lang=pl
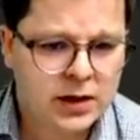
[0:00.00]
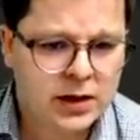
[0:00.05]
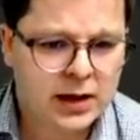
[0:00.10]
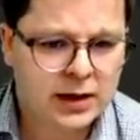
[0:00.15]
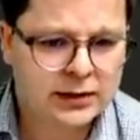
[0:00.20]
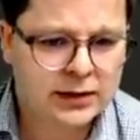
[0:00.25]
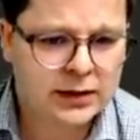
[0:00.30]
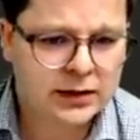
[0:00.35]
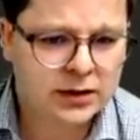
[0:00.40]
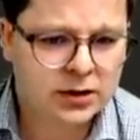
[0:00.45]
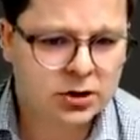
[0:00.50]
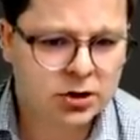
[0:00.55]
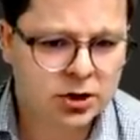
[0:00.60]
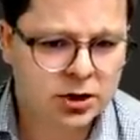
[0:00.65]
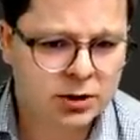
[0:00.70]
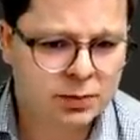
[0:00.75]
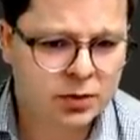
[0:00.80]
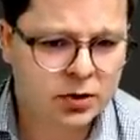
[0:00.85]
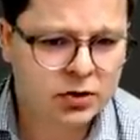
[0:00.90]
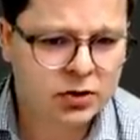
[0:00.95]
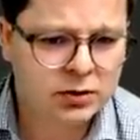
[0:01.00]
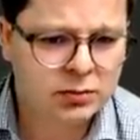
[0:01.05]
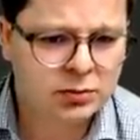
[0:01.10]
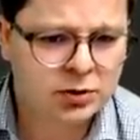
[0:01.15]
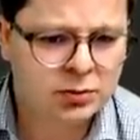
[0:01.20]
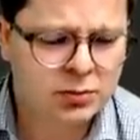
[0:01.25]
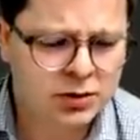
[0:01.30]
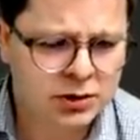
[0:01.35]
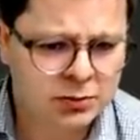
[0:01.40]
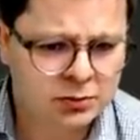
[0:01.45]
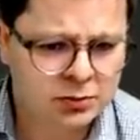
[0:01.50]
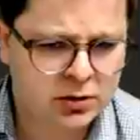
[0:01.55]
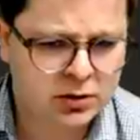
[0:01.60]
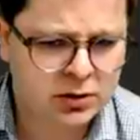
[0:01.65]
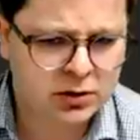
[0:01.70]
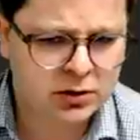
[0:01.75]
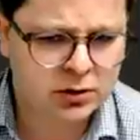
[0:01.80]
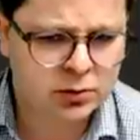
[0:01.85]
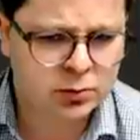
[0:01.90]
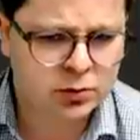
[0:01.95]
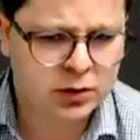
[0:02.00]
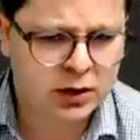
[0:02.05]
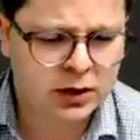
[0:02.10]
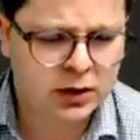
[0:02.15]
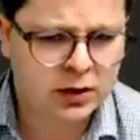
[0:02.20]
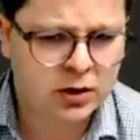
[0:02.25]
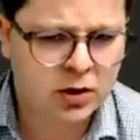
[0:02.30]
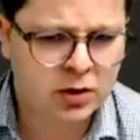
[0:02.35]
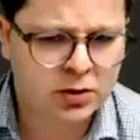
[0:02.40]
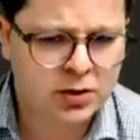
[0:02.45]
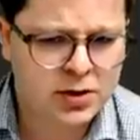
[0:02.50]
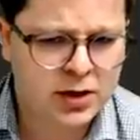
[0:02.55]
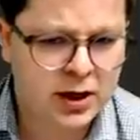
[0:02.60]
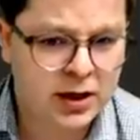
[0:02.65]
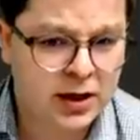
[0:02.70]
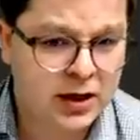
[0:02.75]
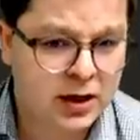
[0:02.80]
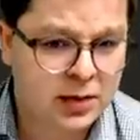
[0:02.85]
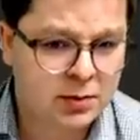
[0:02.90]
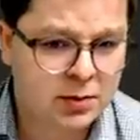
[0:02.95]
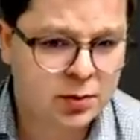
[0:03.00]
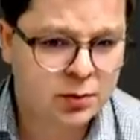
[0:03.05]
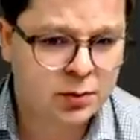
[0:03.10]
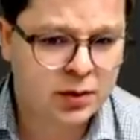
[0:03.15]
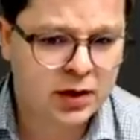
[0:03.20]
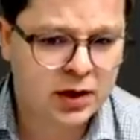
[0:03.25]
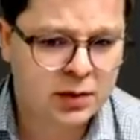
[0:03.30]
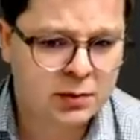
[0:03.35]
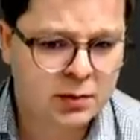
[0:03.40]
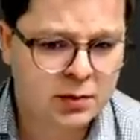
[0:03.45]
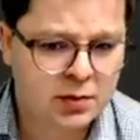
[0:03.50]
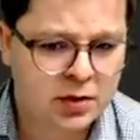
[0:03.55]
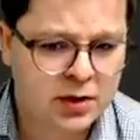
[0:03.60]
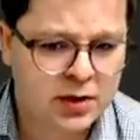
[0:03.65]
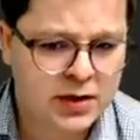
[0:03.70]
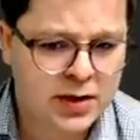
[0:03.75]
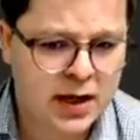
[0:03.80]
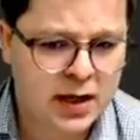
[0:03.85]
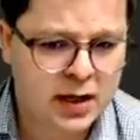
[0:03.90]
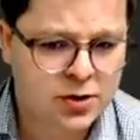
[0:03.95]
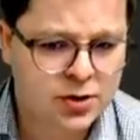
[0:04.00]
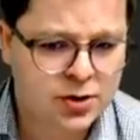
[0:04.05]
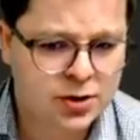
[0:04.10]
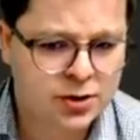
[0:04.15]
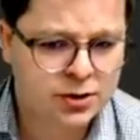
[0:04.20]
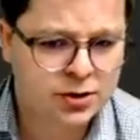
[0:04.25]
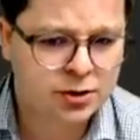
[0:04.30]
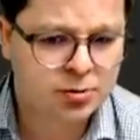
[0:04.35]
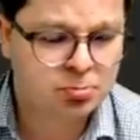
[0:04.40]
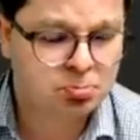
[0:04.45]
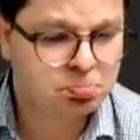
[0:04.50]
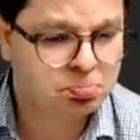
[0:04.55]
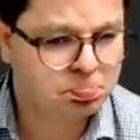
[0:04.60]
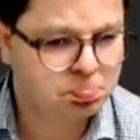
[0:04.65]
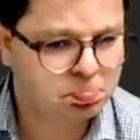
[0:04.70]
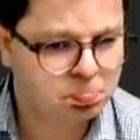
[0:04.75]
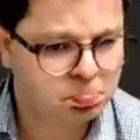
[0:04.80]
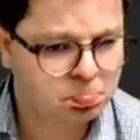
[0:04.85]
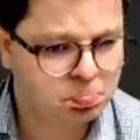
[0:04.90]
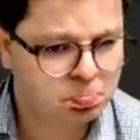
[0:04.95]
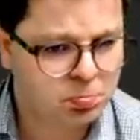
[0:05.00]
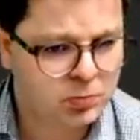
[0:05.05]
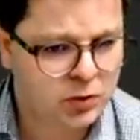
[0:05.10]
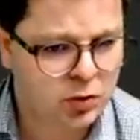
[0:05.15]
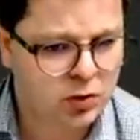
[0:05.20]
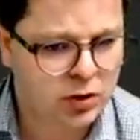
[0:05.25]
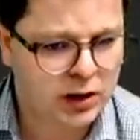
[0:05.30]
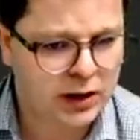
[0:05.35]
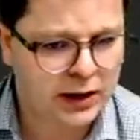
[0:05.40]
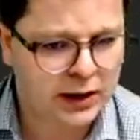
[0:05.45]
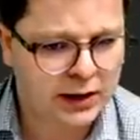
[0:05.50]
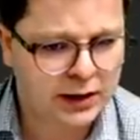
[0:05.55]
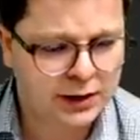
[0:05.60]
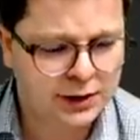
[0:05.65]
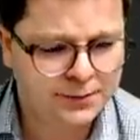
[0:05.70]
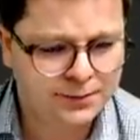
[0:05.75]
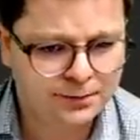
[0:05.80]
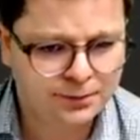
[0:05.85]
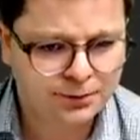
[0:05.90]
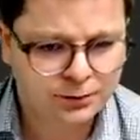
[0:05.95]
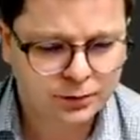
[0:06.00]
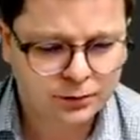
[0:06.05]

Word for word: A teraz grożę prostym zbiciem z y, tutaj gońca, ale Hetman obije nie mam goniec A6. Mm, Okej. Okay